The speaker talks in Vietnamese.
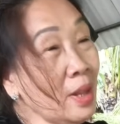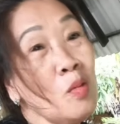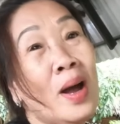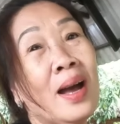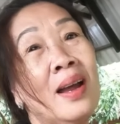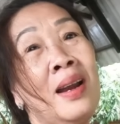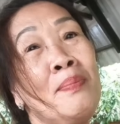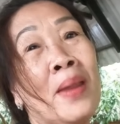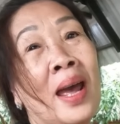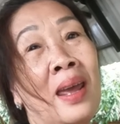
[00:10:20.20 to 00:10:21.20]
nếu qua cái
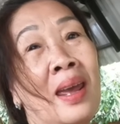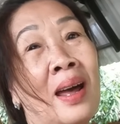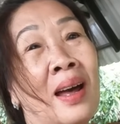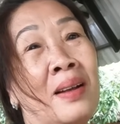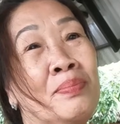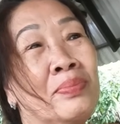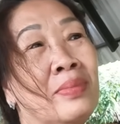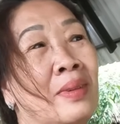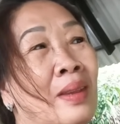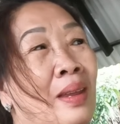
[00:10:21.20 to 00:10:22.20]
clip này
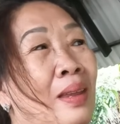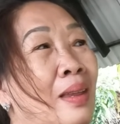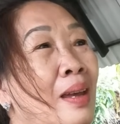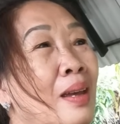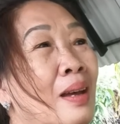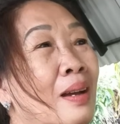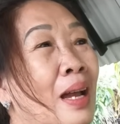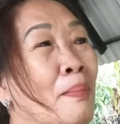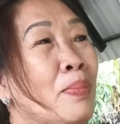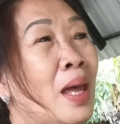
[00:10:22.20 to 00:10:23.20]
nếu
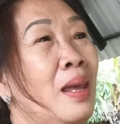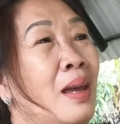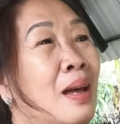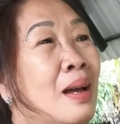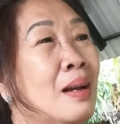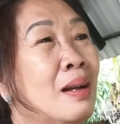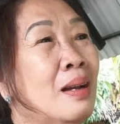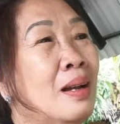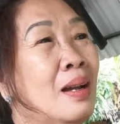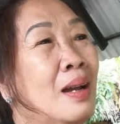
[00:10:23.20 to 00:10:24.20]
cảm thấy
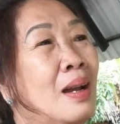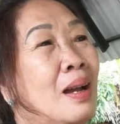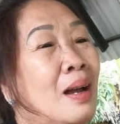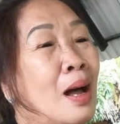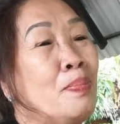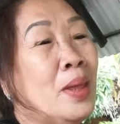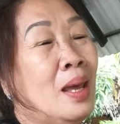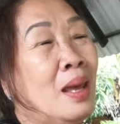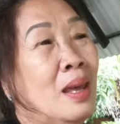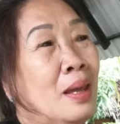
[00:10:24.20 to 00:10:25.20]
hợp
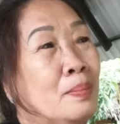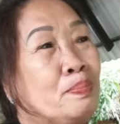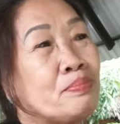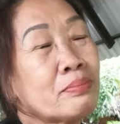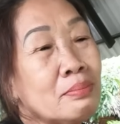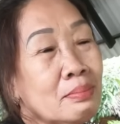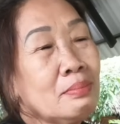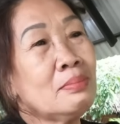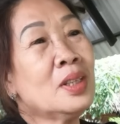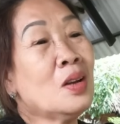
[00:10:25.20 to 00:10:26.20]
thì
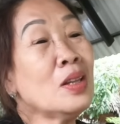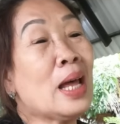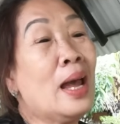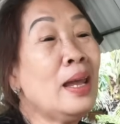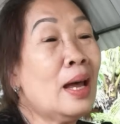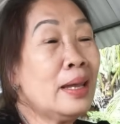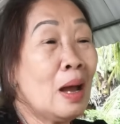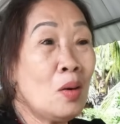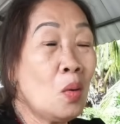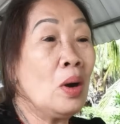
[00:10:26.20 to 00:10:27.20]
có thể
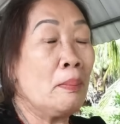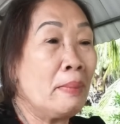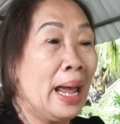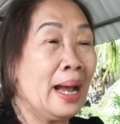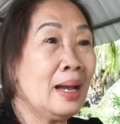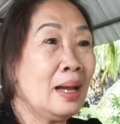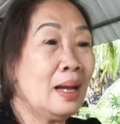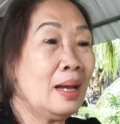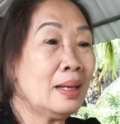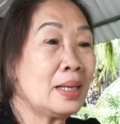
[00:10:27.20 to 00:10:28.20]
giao lưu làm bạn
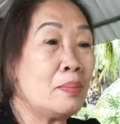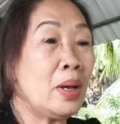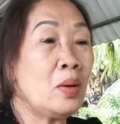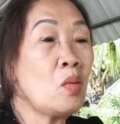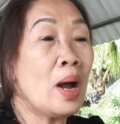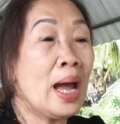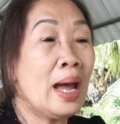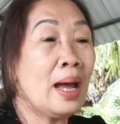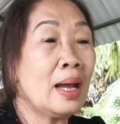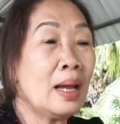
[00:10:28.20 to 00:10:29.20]
tìm hiểu
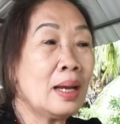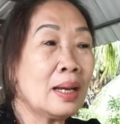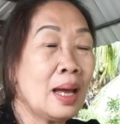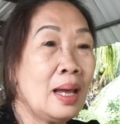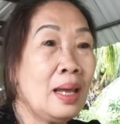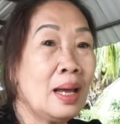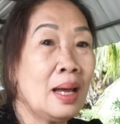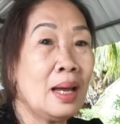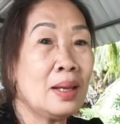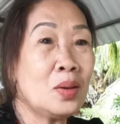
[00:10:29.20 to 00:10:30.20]
qua cái
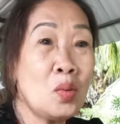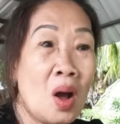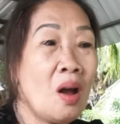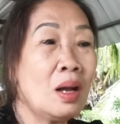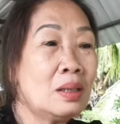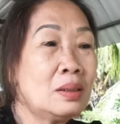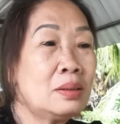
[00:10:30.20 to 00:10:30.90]
chú đó